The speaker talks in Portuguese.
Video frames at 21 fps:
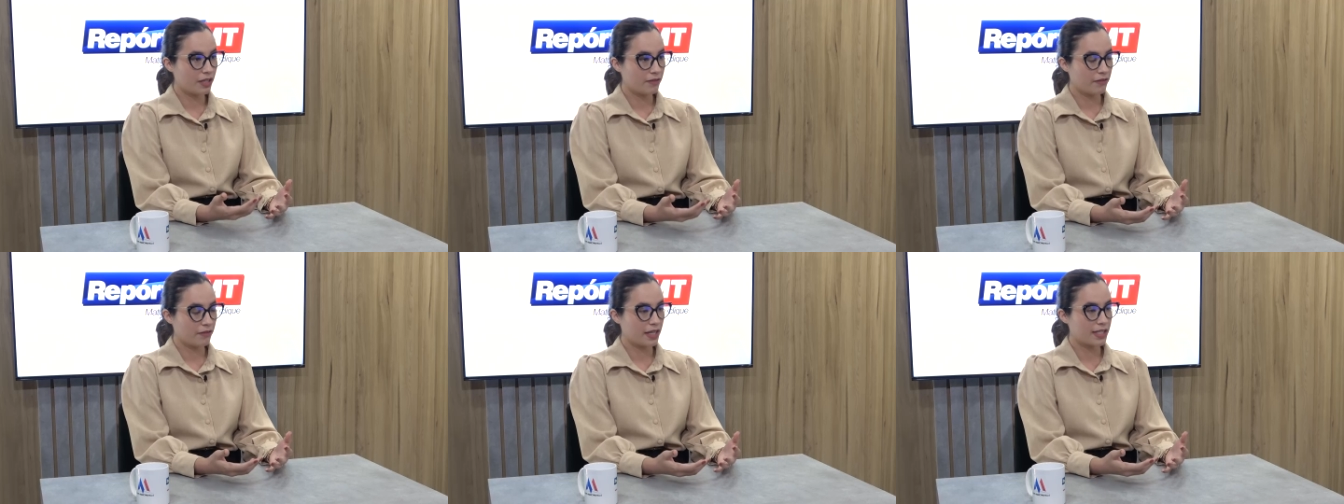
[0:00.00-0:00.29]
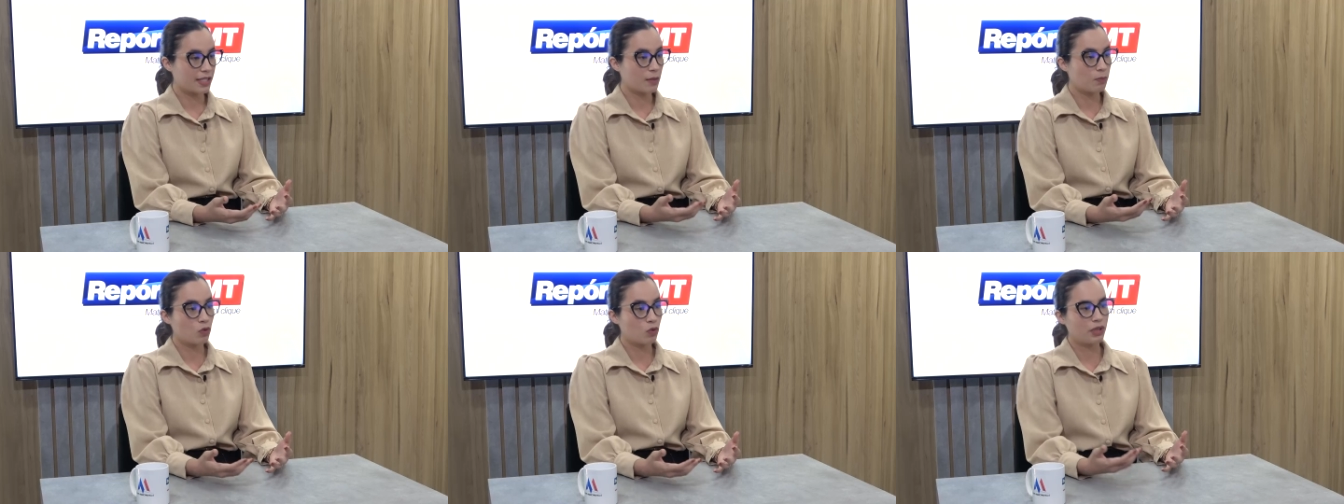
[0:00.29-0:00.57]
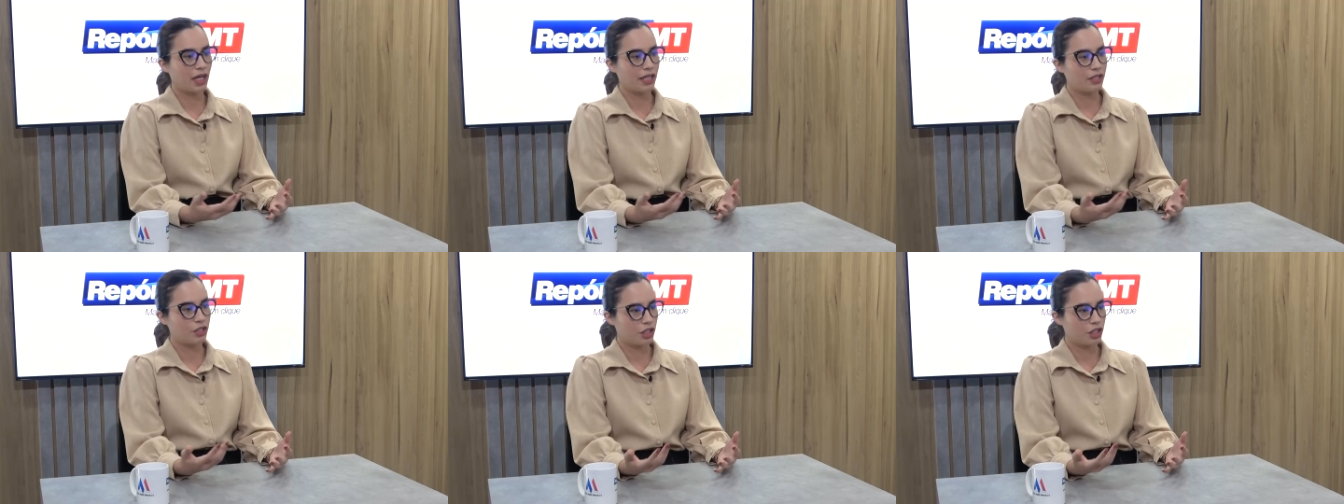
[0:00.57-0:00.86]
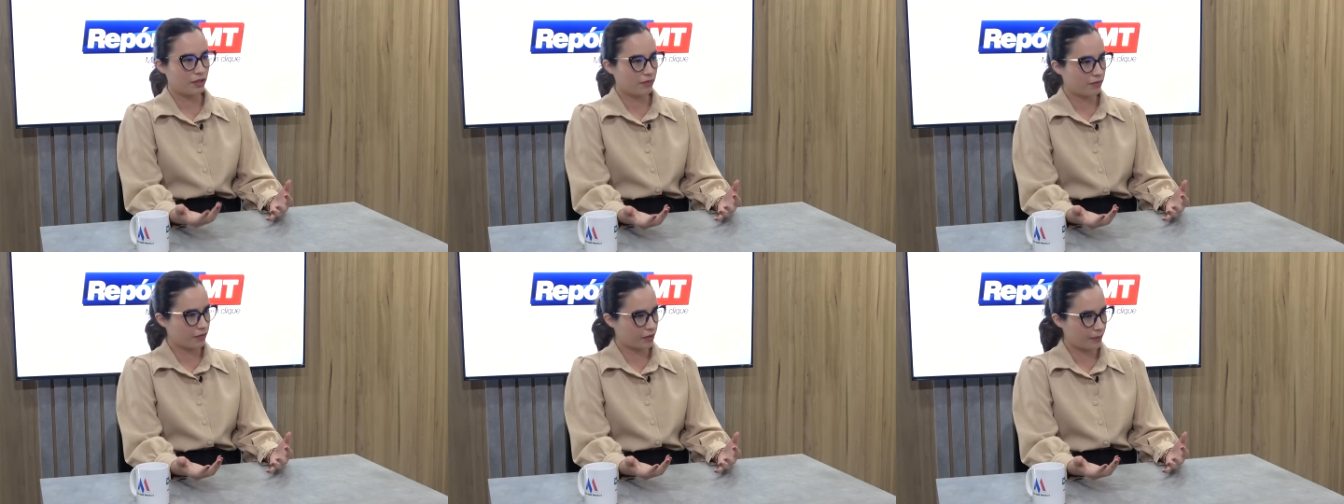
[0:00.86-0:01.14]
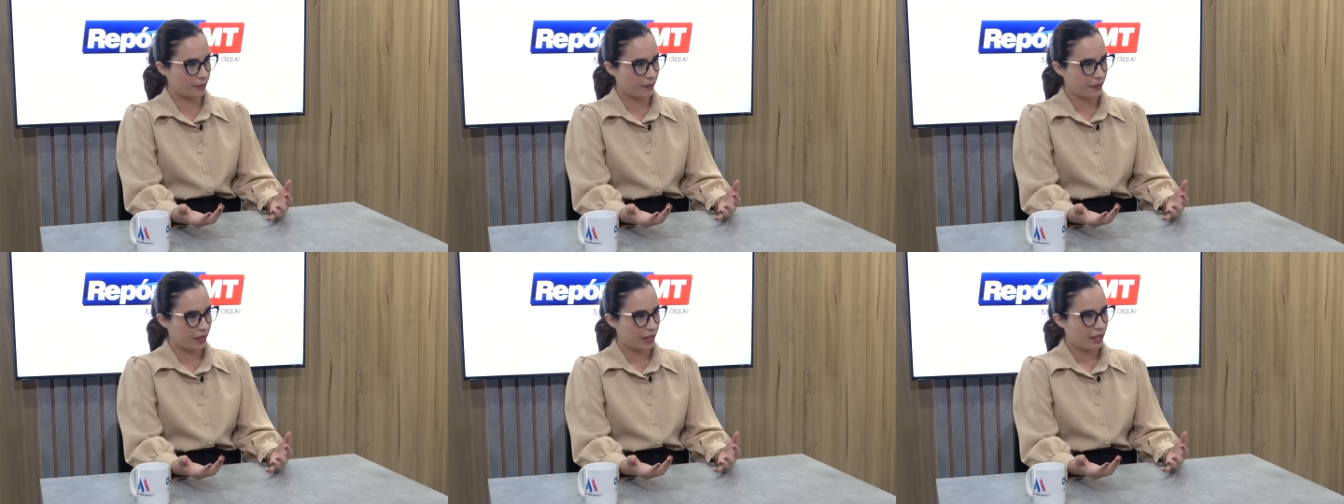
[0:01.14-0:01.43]
defesa
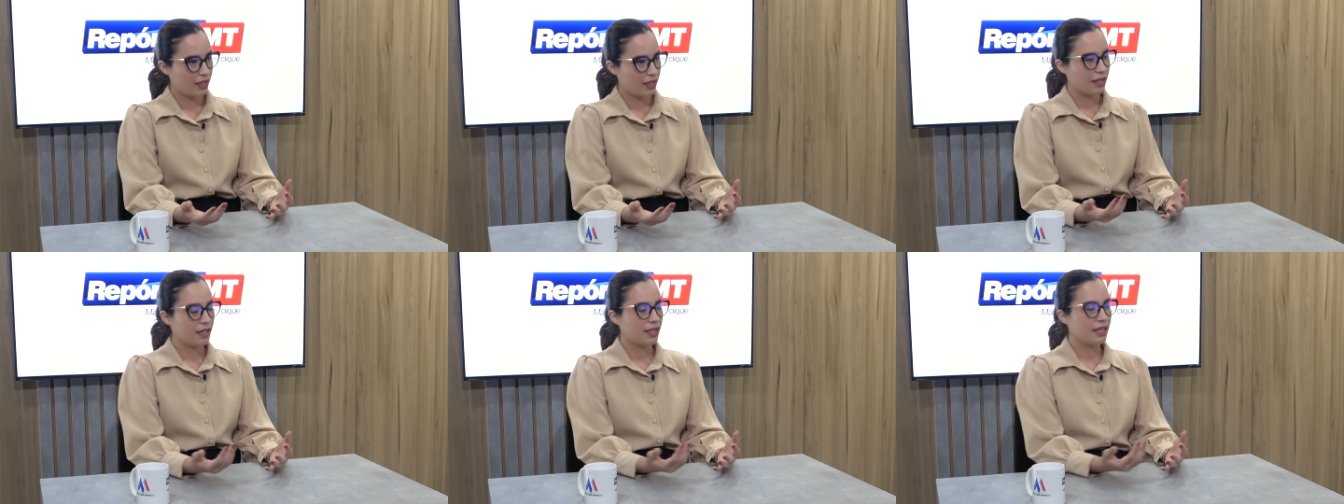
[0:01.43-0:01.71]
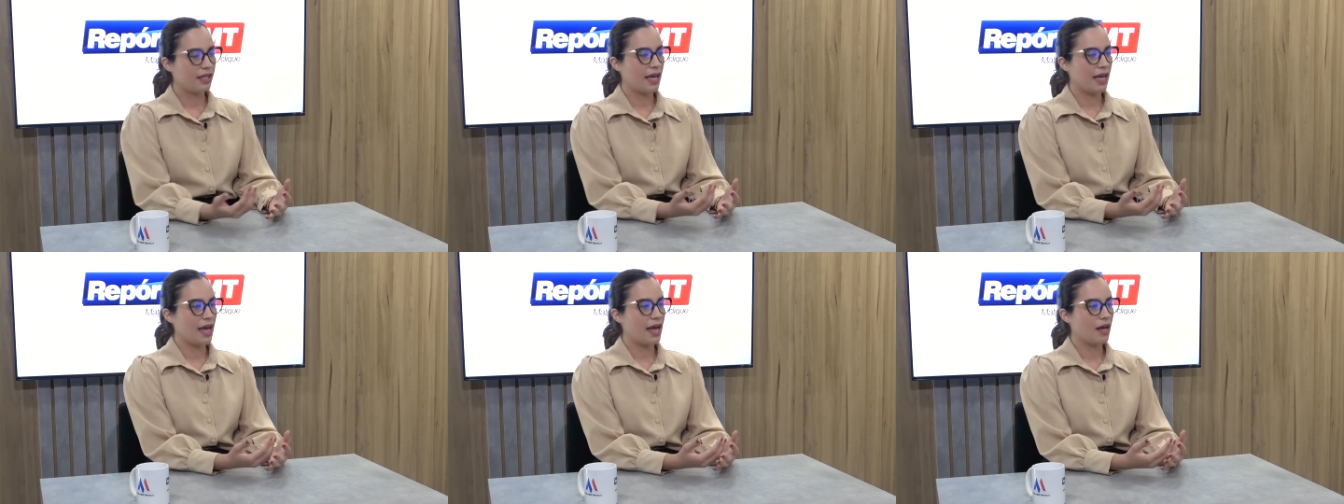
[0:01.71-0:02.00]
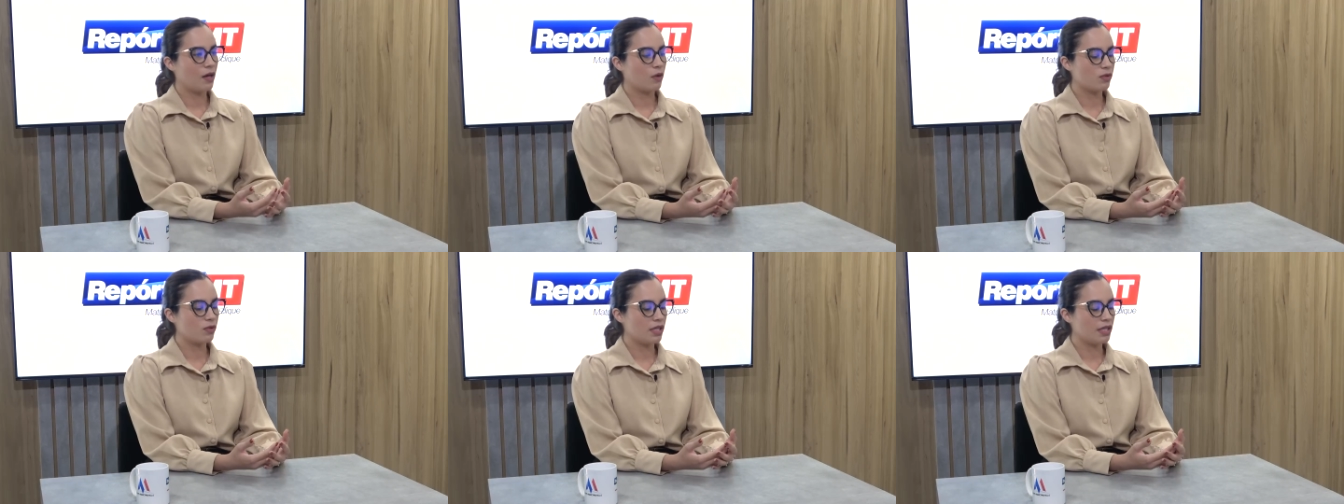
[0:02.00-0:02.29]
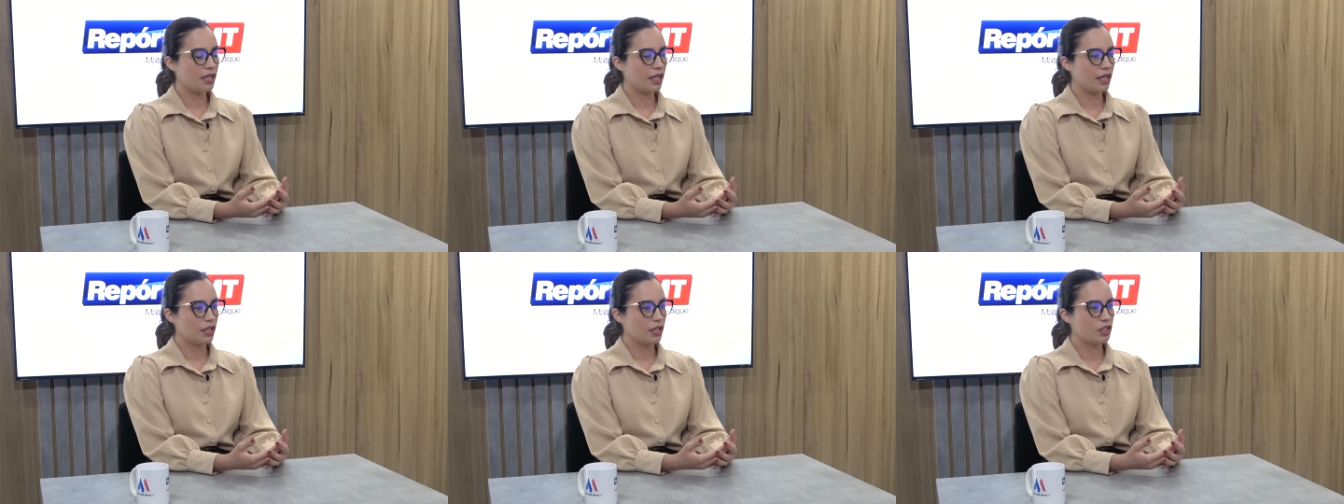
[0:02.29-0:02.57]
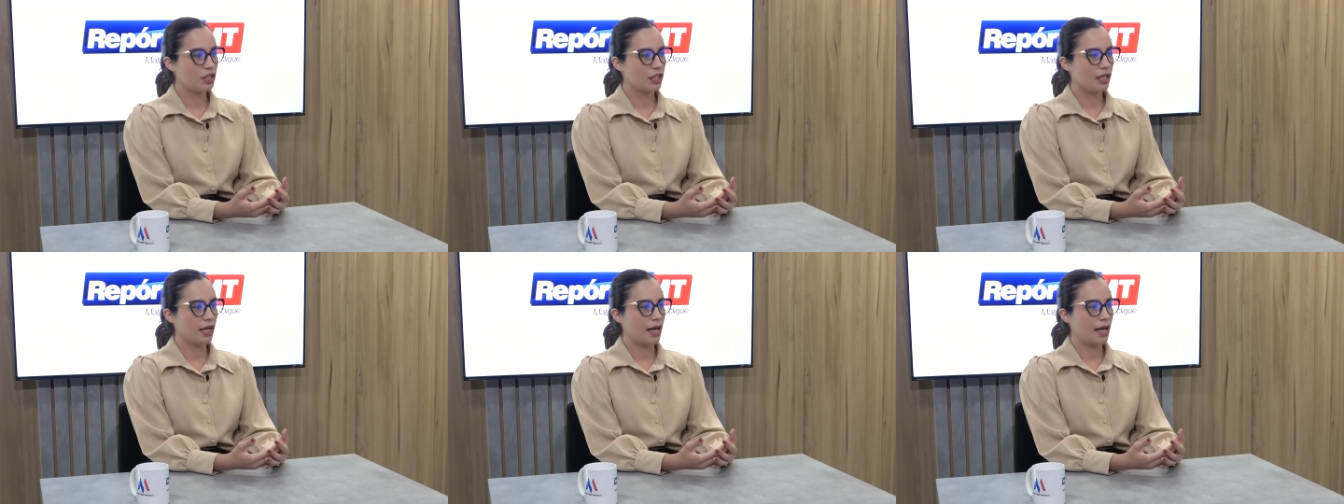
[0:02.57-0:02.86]
putativa, que é o
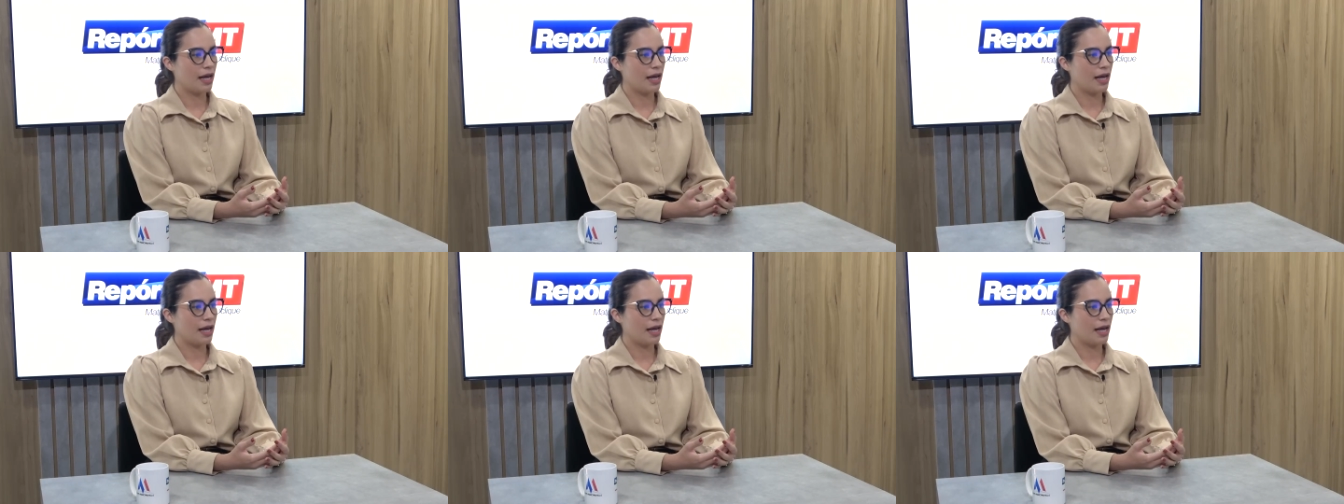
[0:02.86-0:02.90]
seguinte: